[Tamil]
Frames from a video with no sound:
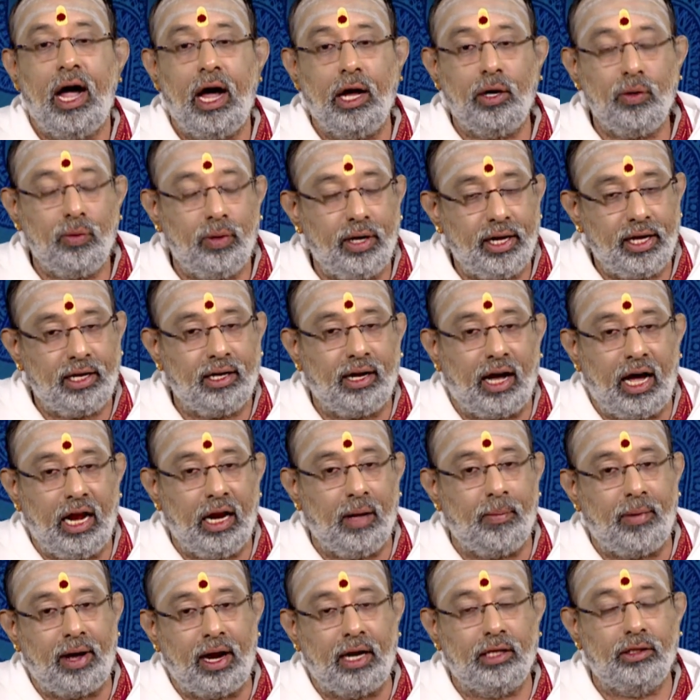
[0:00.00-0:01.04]
அறுவடை
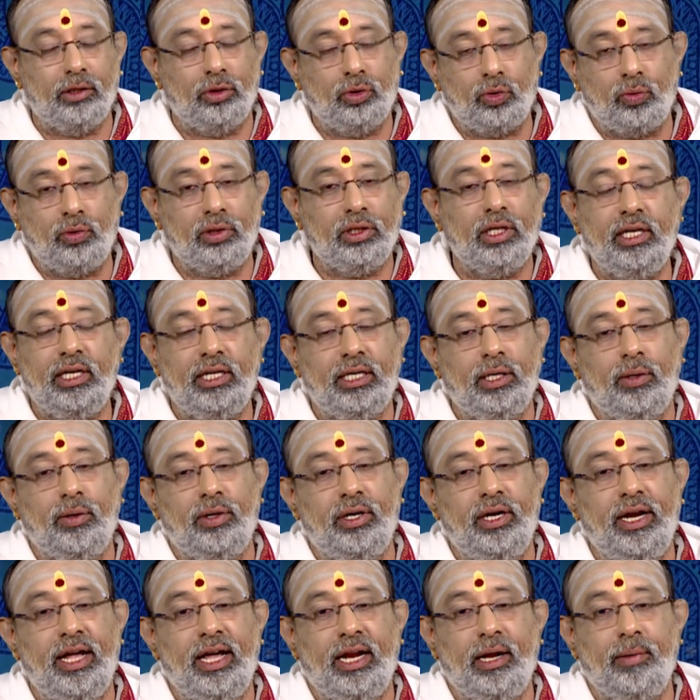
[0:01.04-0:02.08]
காலமானது துவங்குகின்ற
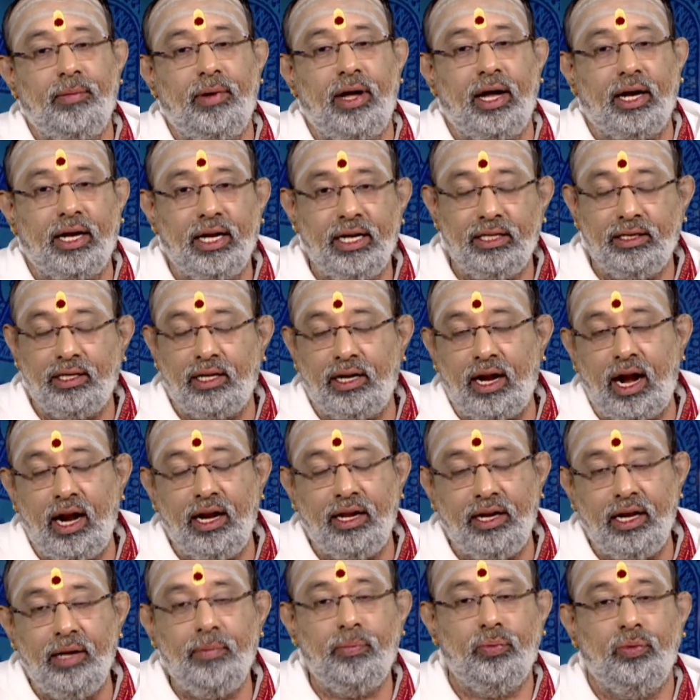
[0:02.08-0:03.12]
ஒரு நேரமாக இந்த
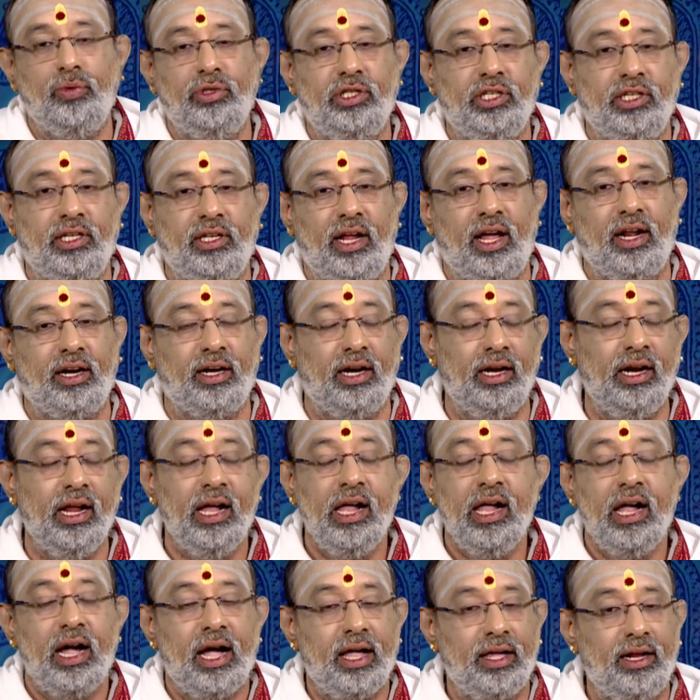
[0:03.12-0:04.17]
நாளினை பூஜிக்கிறார்கள்
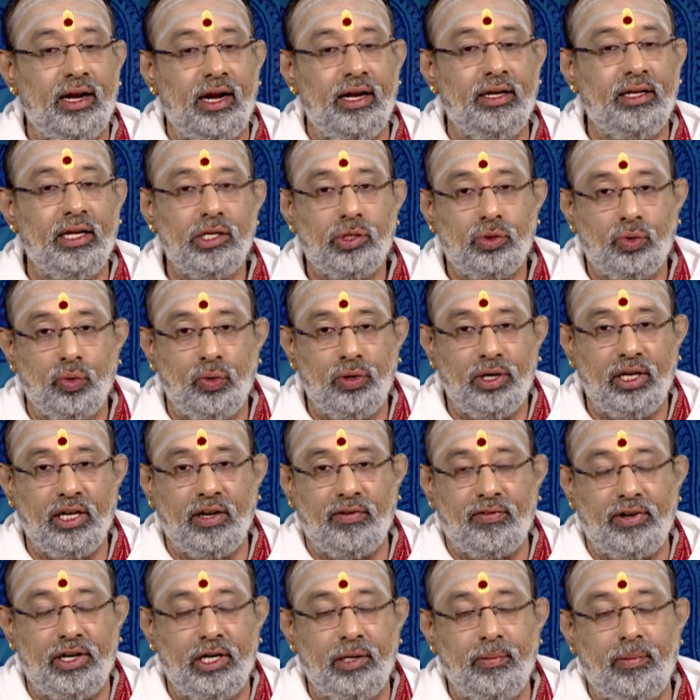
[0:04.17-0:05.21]
அதனால்தான் சூரிய
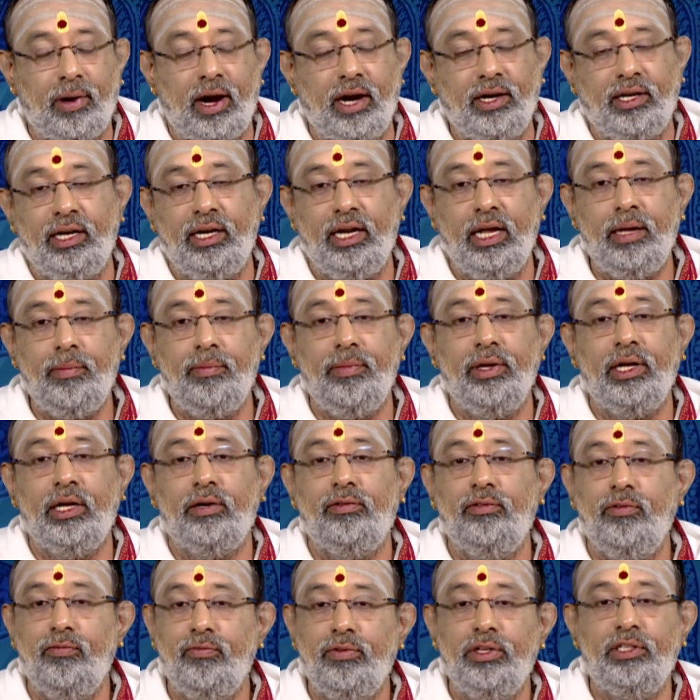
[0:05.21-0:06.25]
வழிபாட்டினை
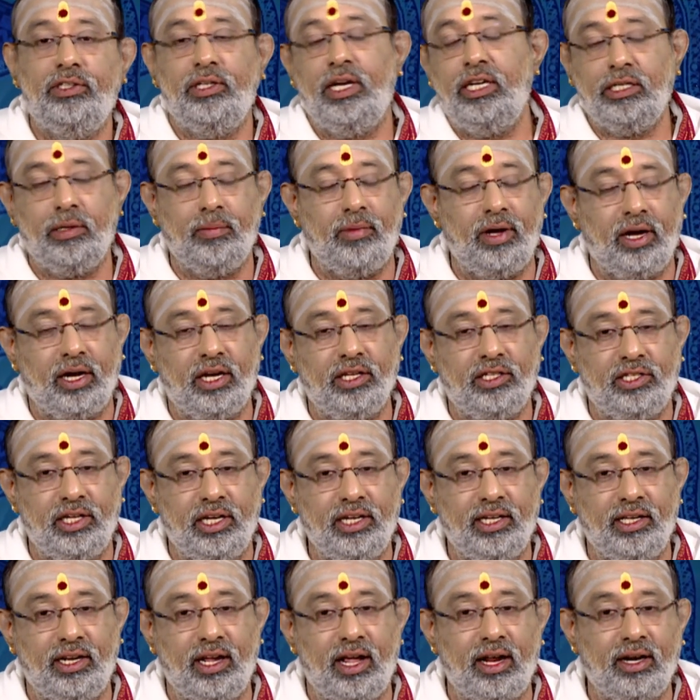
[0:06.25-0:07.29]
மிகவும் விசேஷமாக
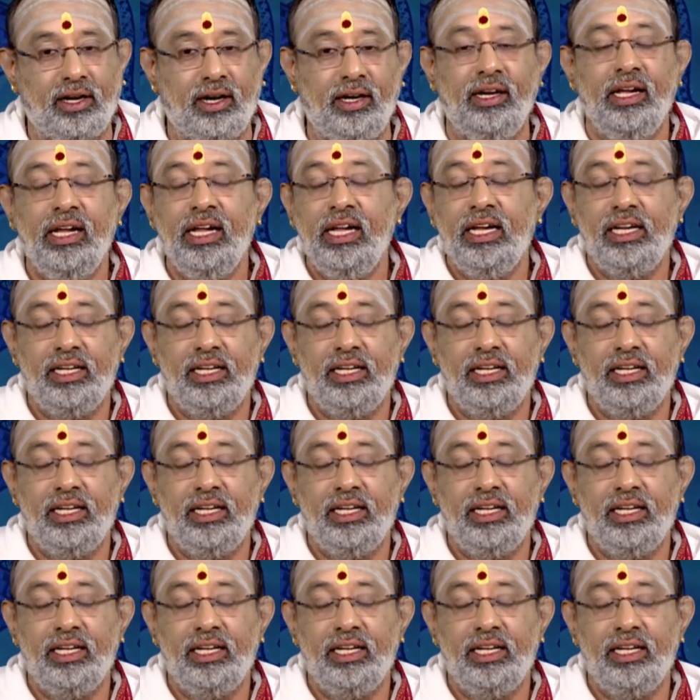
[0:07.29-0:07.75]
செய்கிறார்கள்